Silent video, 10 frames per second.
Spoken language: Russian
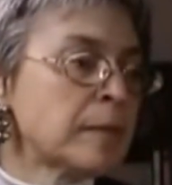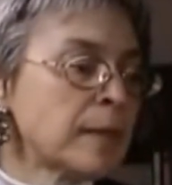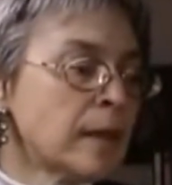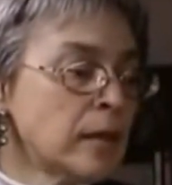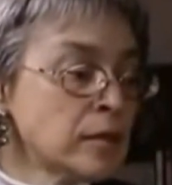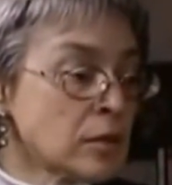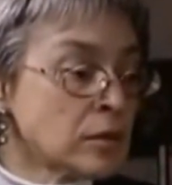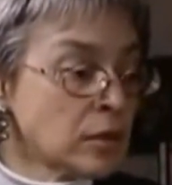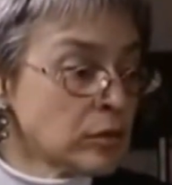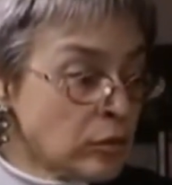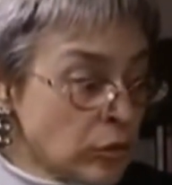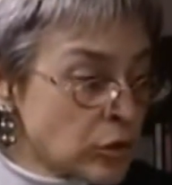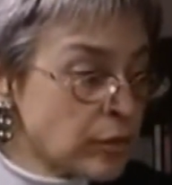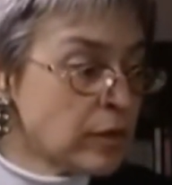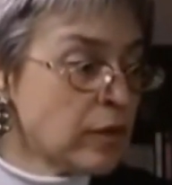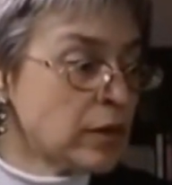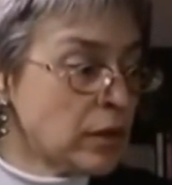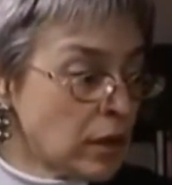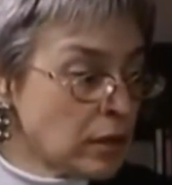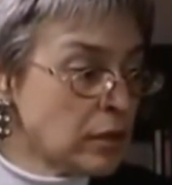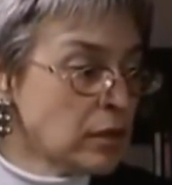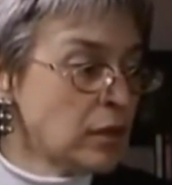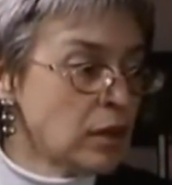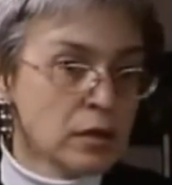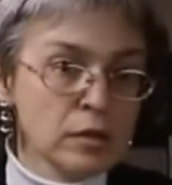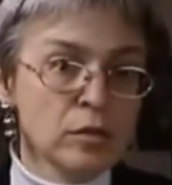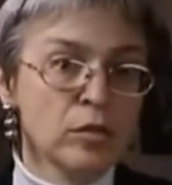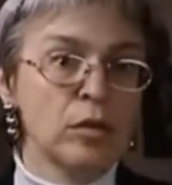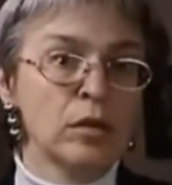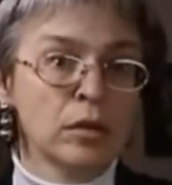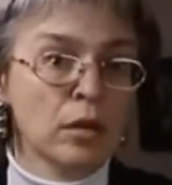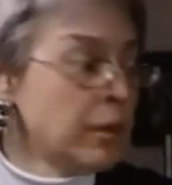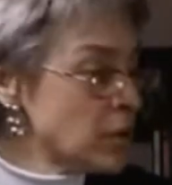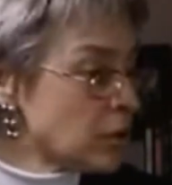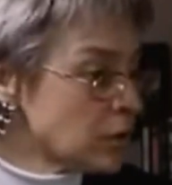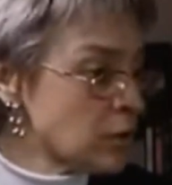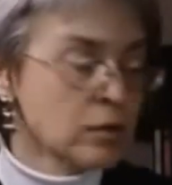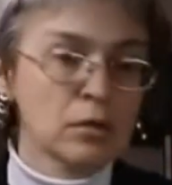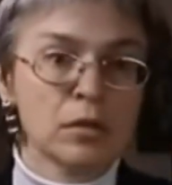Тогда я сказала, ну, может быть, вода, еда, сок, да, пожалуйста